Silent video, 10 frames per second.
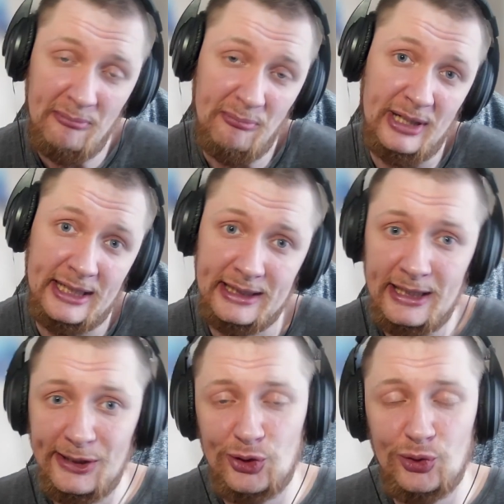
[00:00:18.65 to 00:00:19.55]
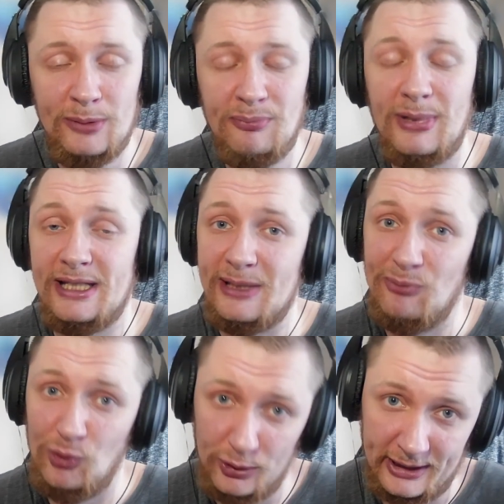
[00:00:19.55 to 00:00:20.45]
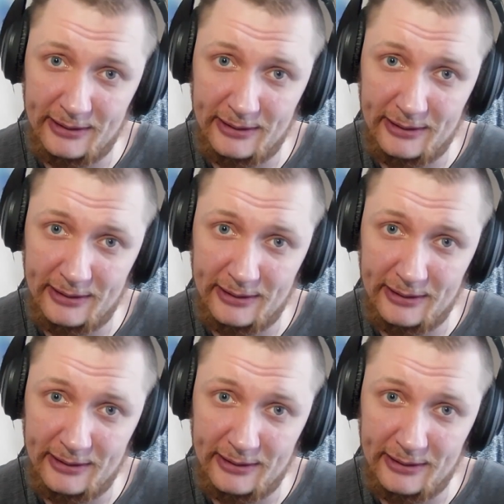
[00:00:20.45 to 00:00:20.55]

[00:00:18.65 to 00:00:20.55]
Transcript: Погнали, что ли? Посмотрим.